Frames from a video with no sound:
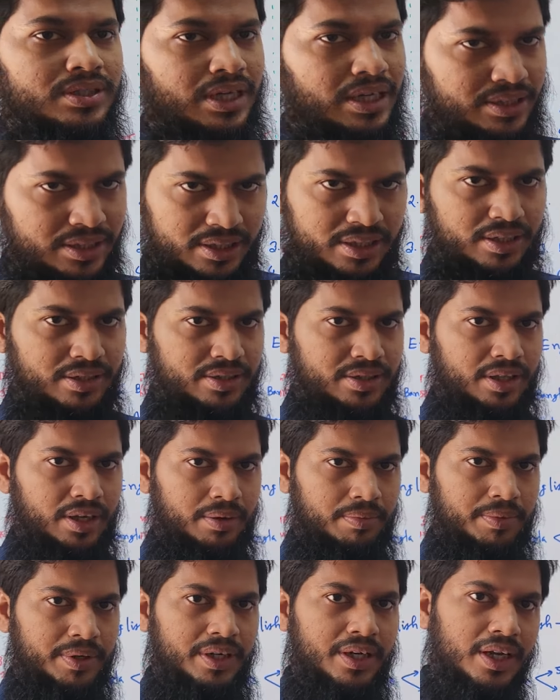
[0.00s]
সাজেশনস
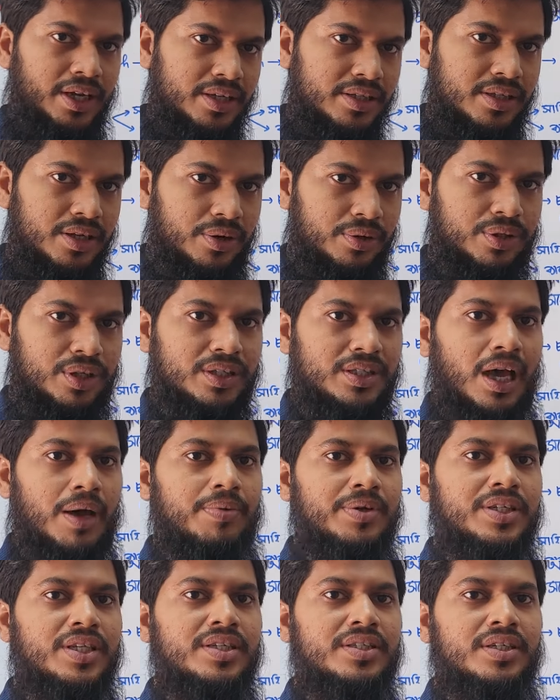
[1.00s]
থাকবে ঠিক আছে অর্থাৎ সাব
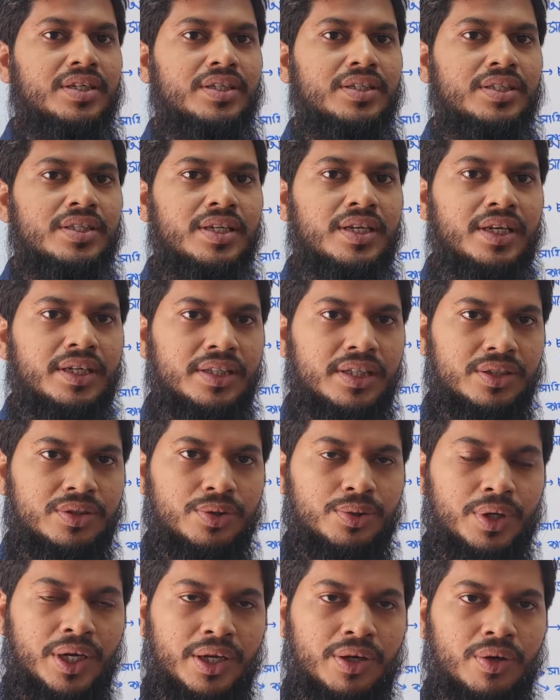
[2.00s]
অ্যাসিস্ট্যান্ট ইঞ্জিনিয়ারদের
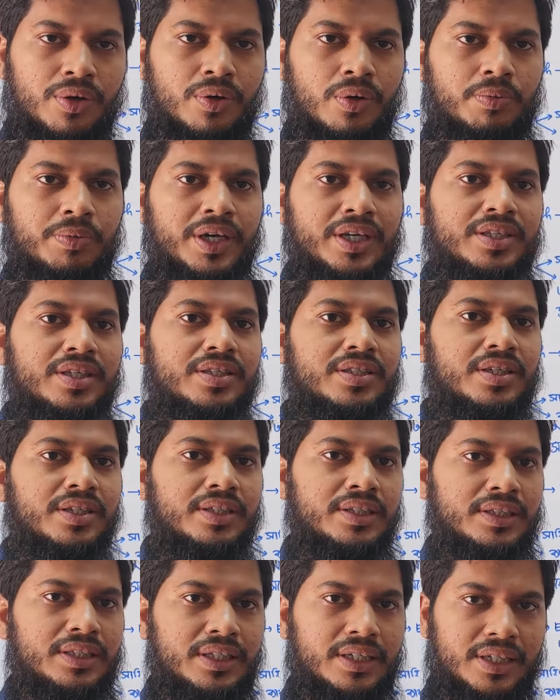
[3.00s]
জন্য একরকম অ্যাসিস্ট্যান্ট
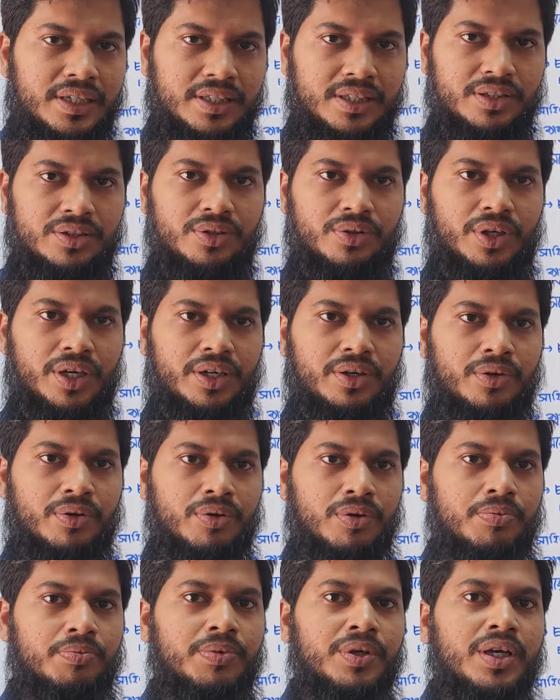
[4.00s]
ইঞ্জিনিয়ারদের জন্য
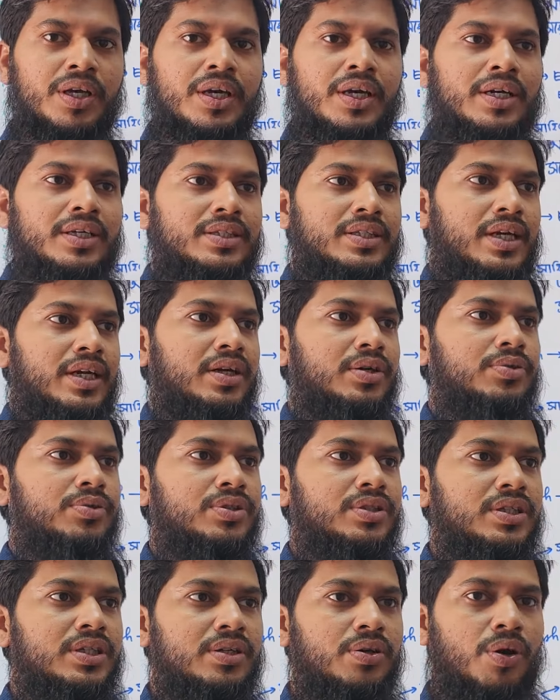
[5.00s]
একরকম যারা
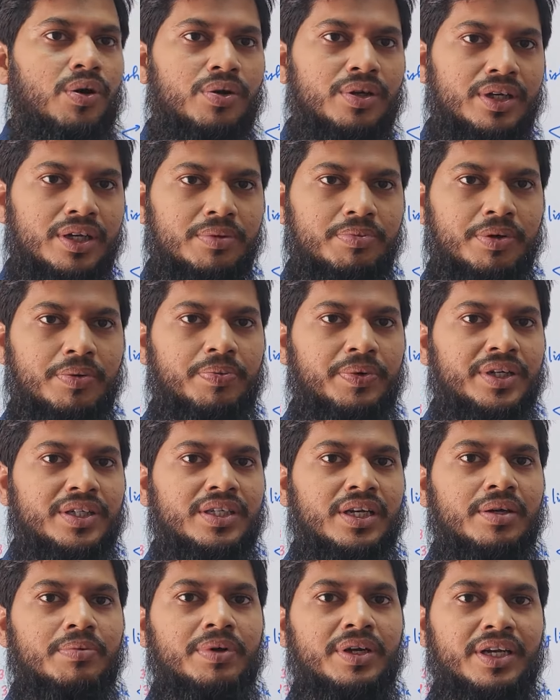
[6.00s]
হচ্ছে অলরেডি
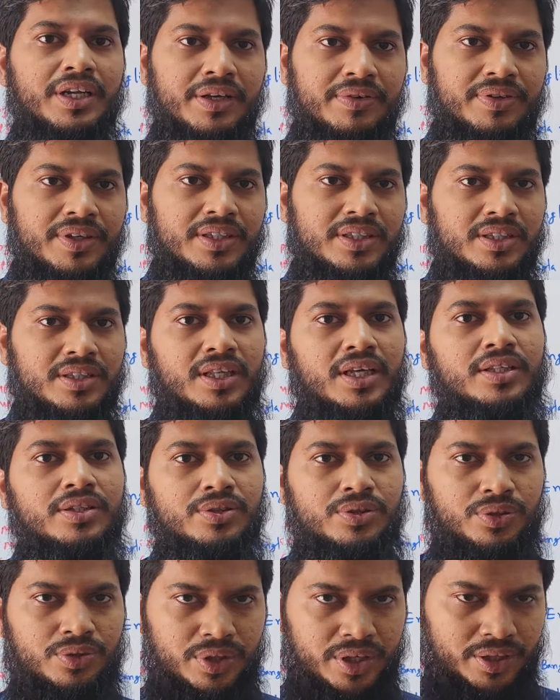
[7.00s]
প্রিপারেশন একবার নিয়ে ফেলছেন তাদের
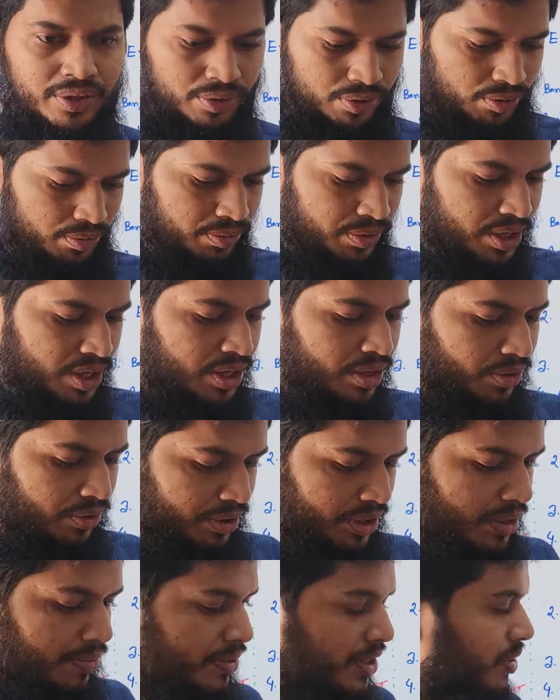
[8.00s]
জন্য একরকম
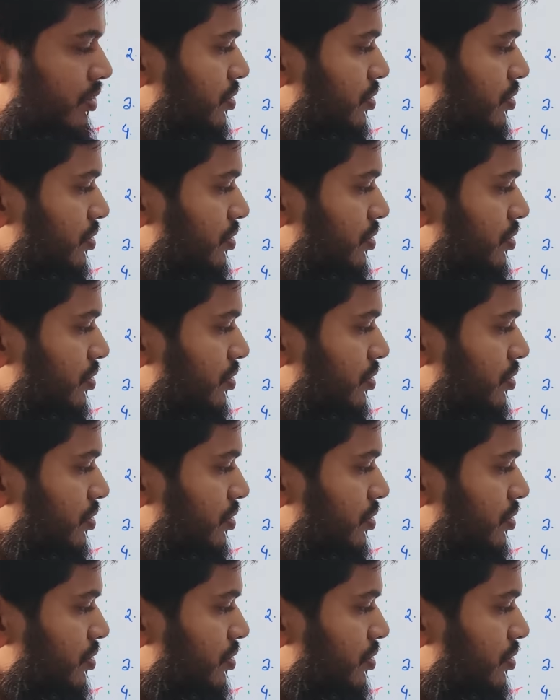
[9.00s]
ওকে আমি